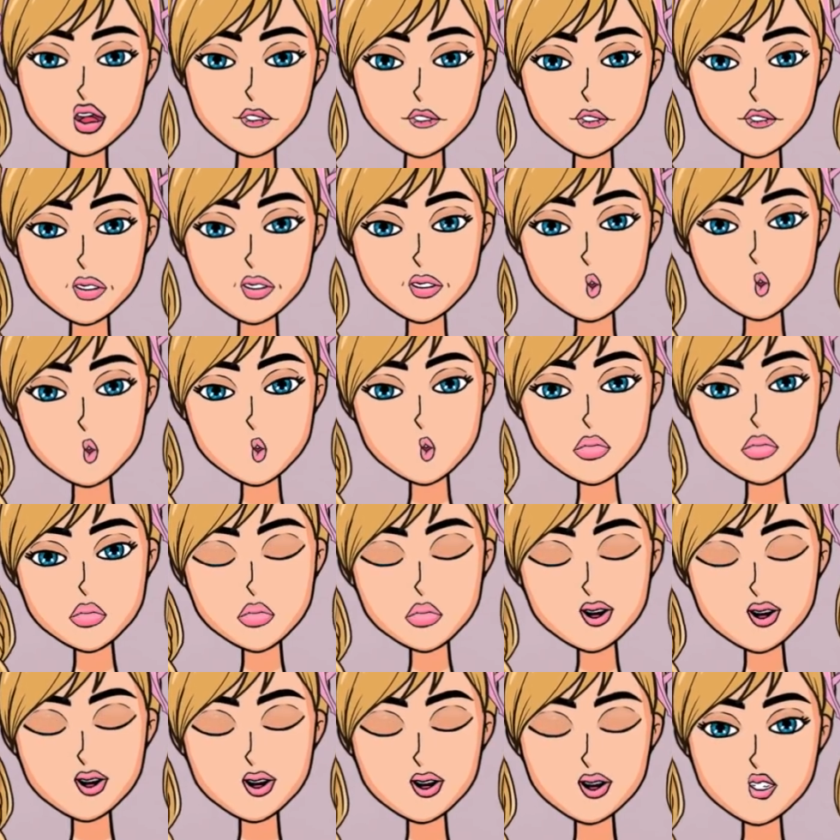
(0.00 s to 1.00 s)
e mia madre mi ha
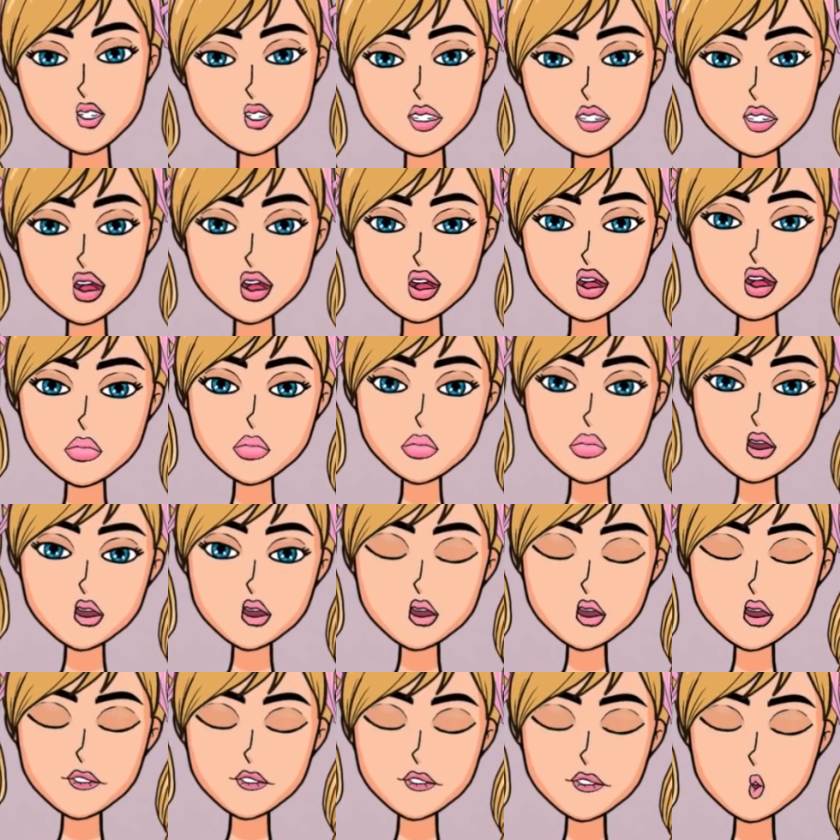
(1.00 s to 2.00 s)
cresciuta da sola.
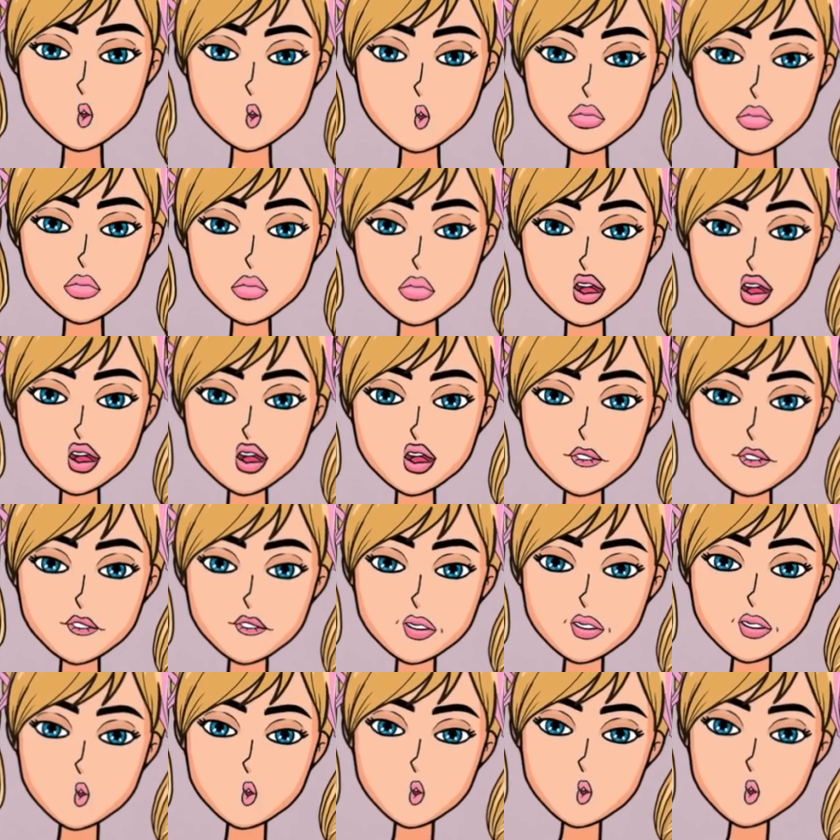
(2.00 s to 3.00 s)
Per quel
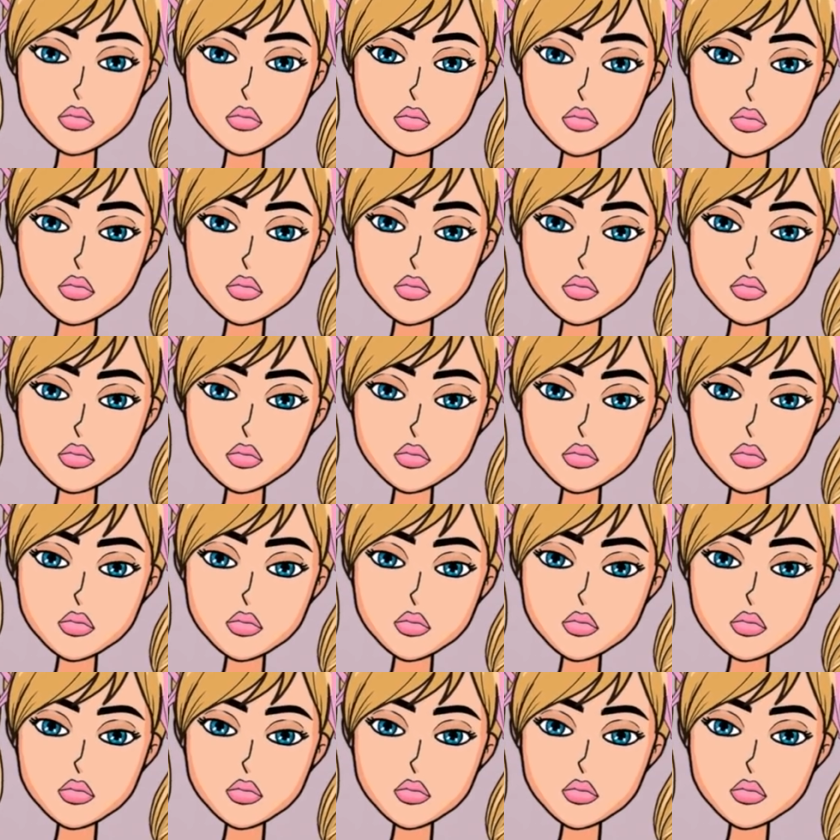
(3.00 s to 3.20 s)
motivo non era